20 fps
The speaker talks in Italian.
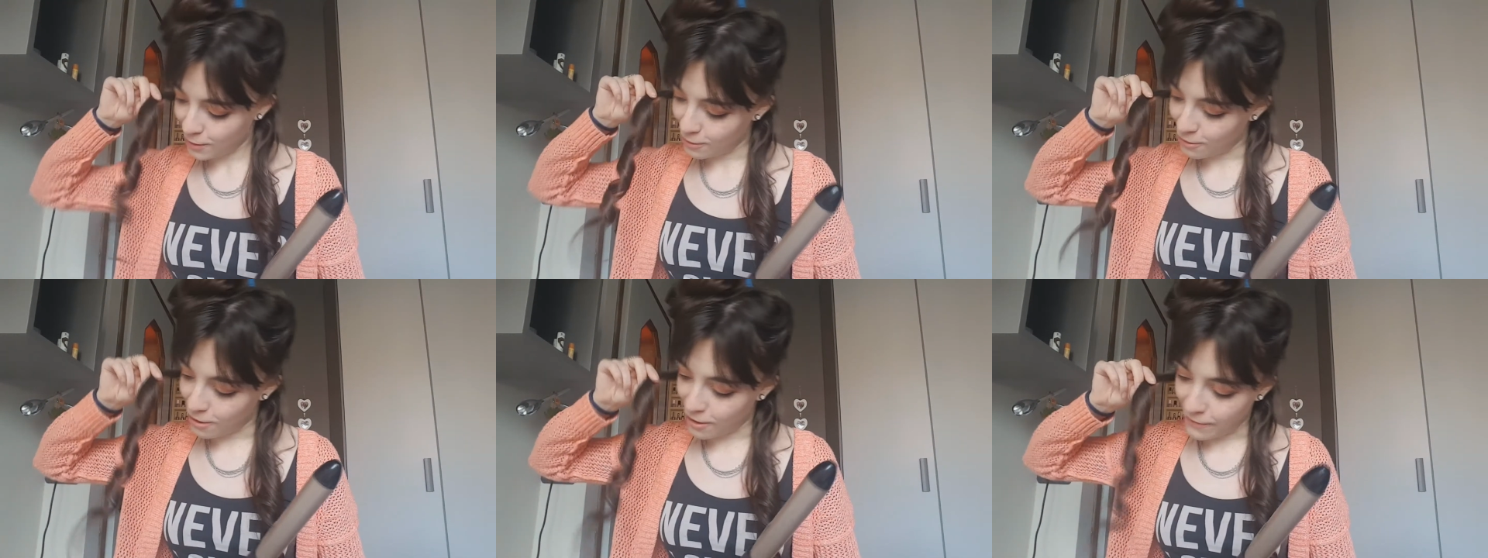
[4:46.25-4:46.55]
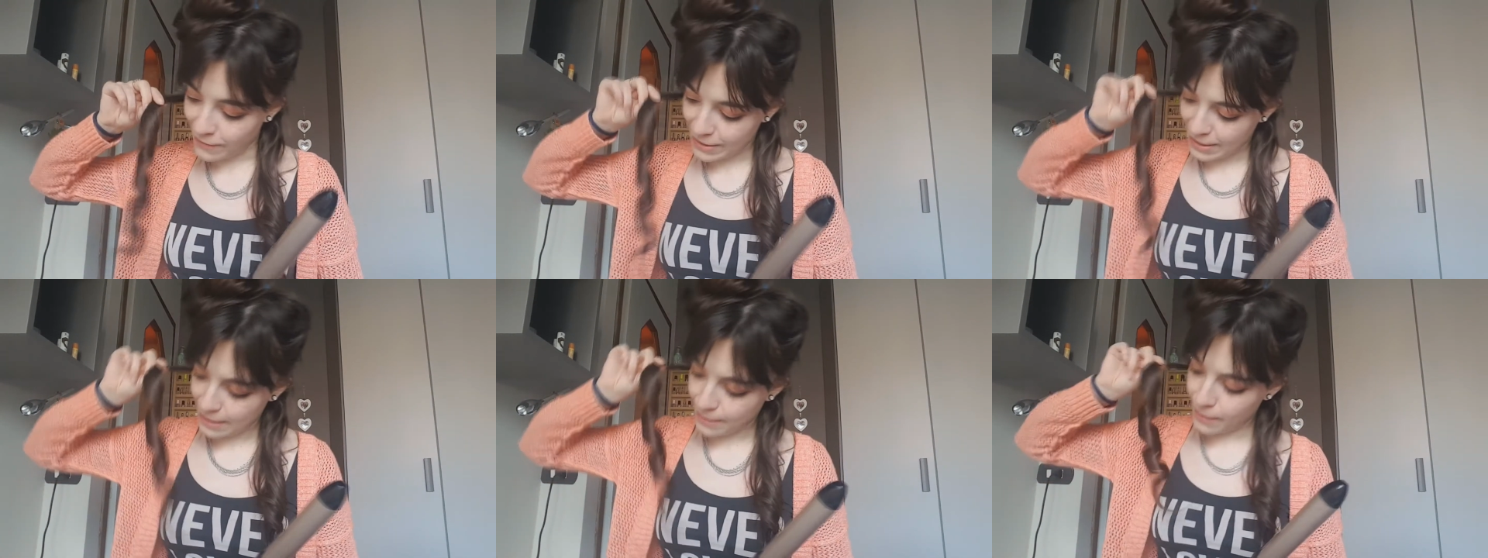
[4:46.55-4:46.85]
non
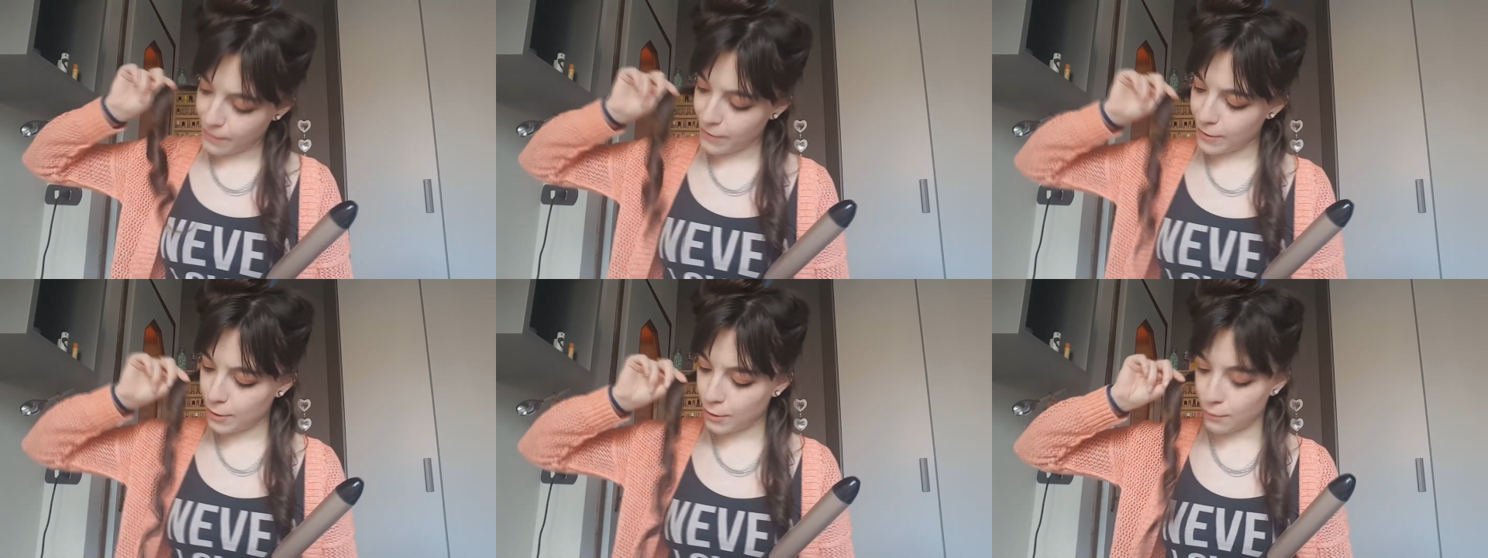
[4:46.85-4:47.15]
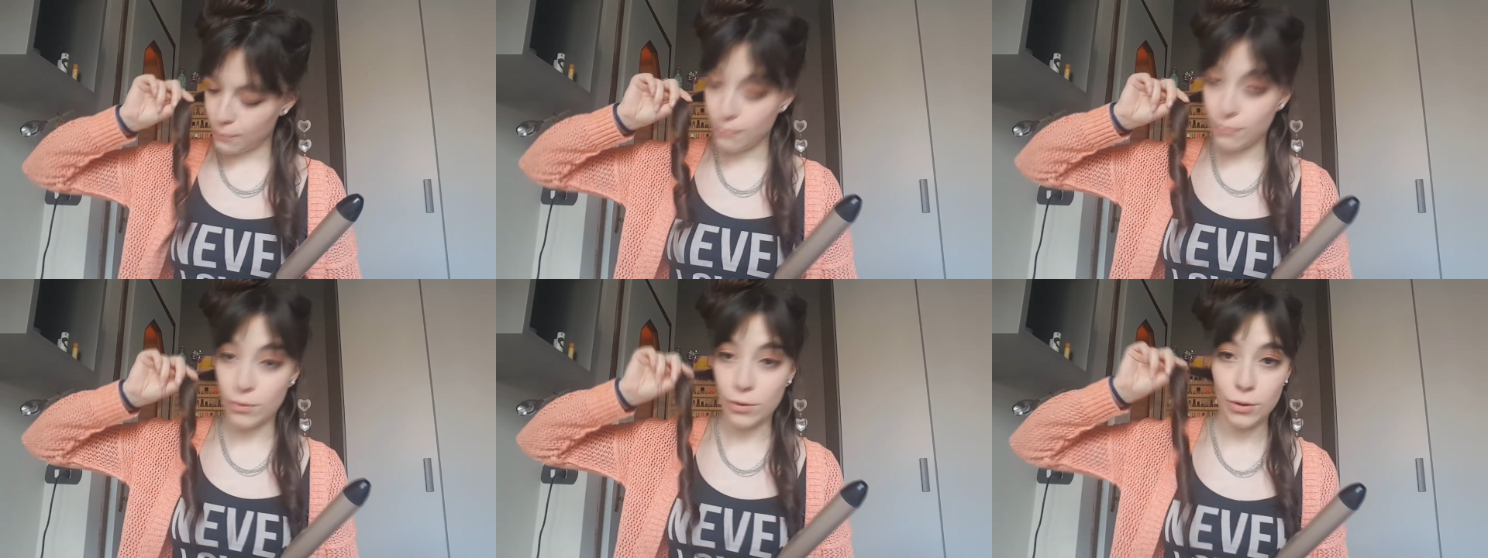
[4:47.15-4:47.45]
avessi mai visto
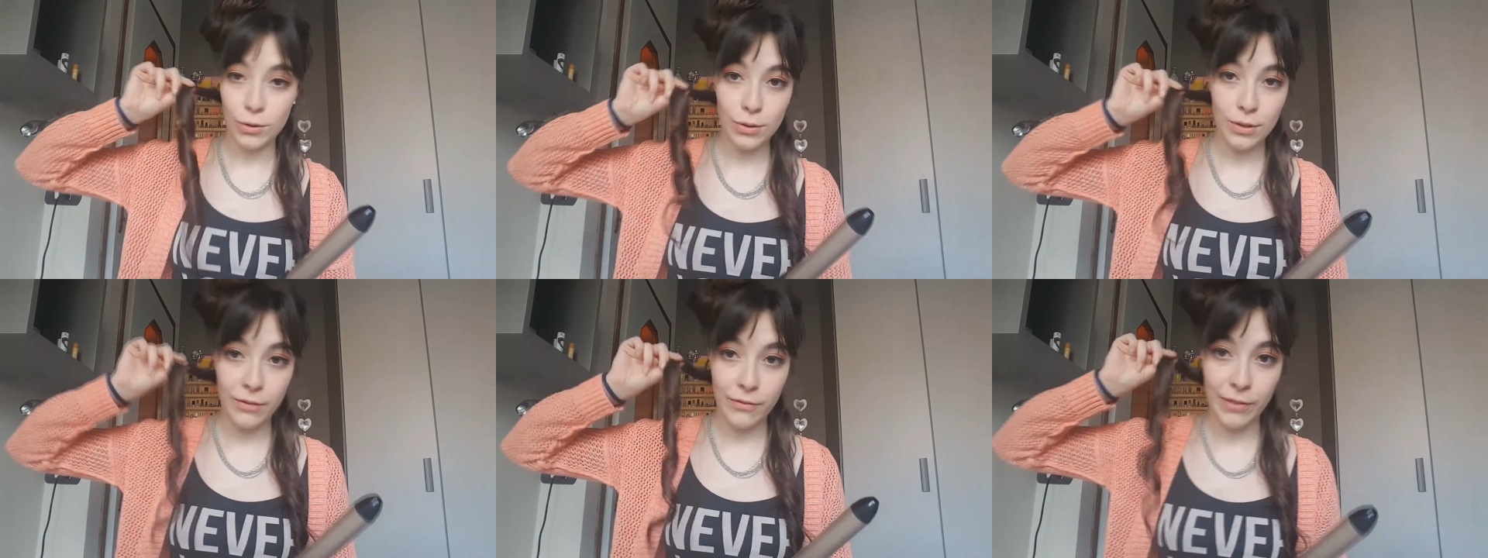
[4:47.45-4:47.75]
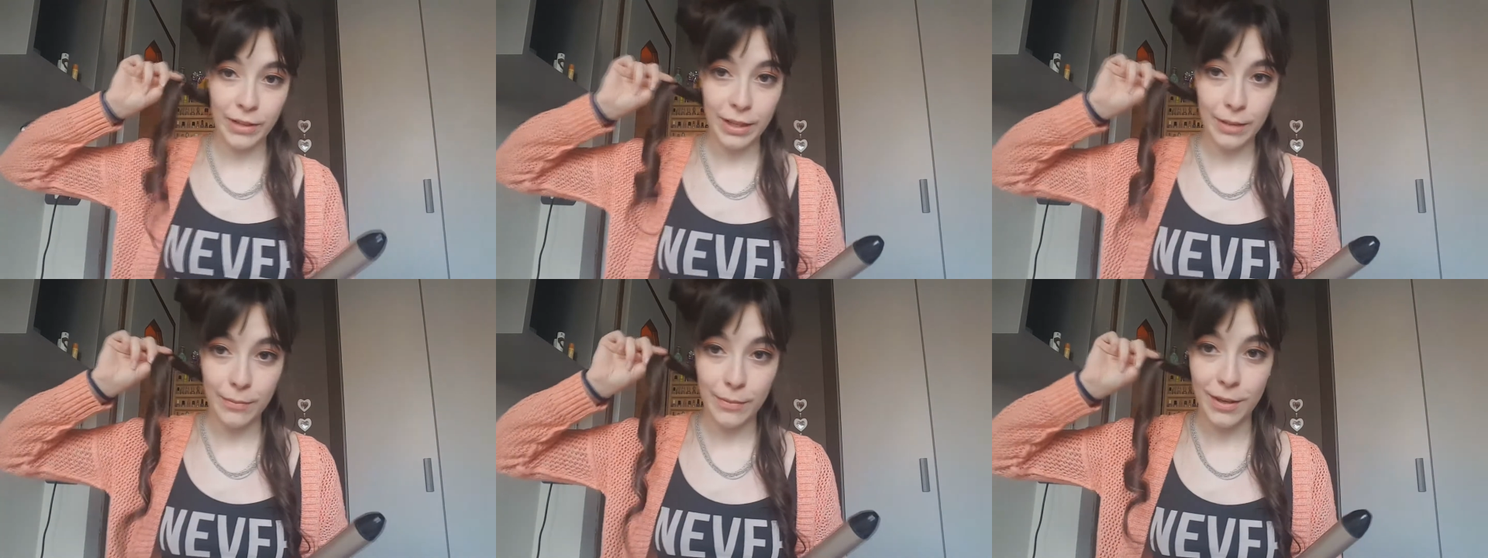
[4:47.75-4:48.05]
un boccolo in
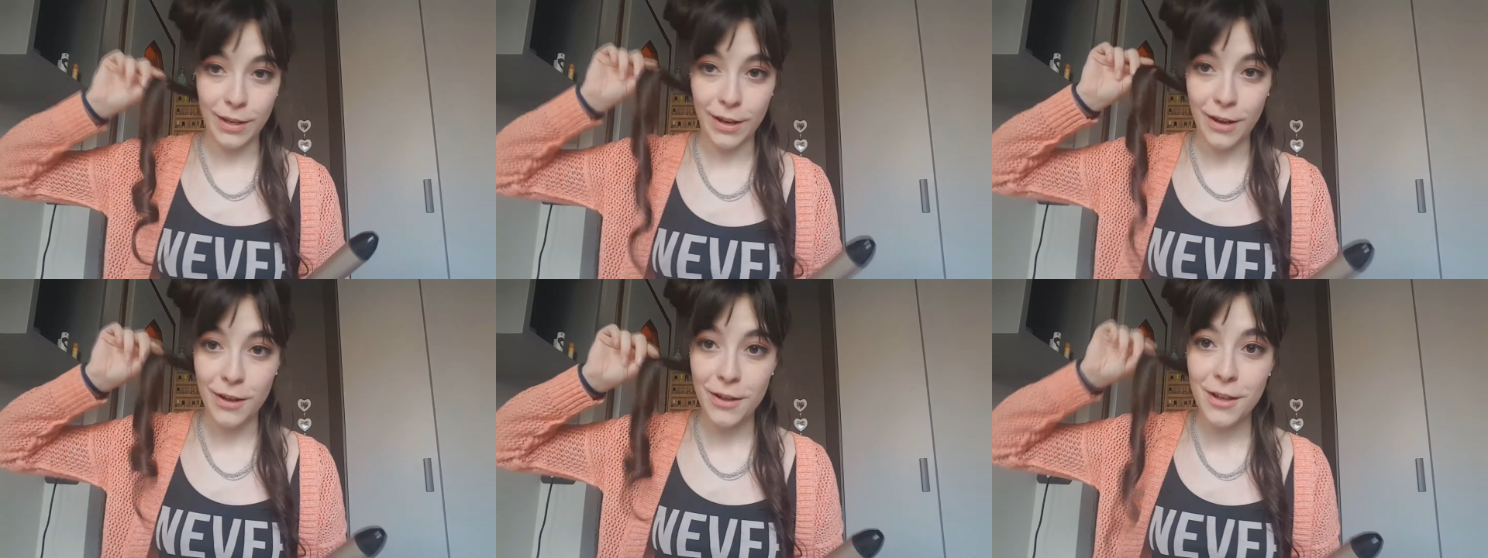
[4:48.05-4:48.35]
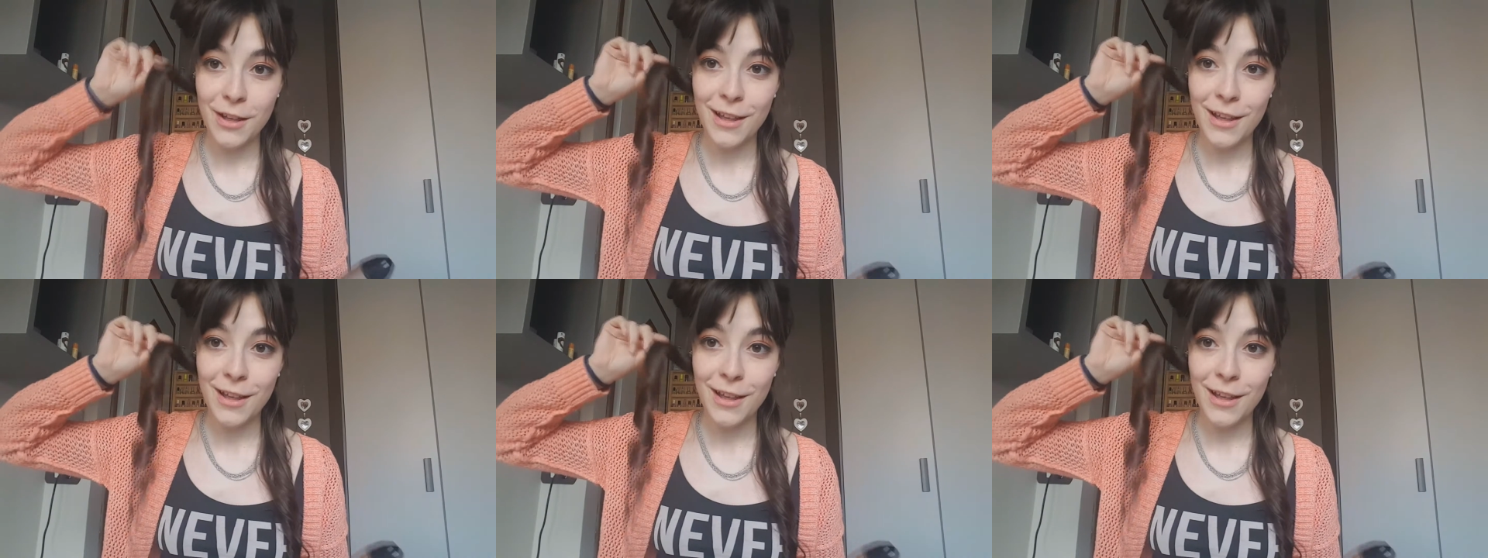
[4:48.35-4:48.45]
vita mia.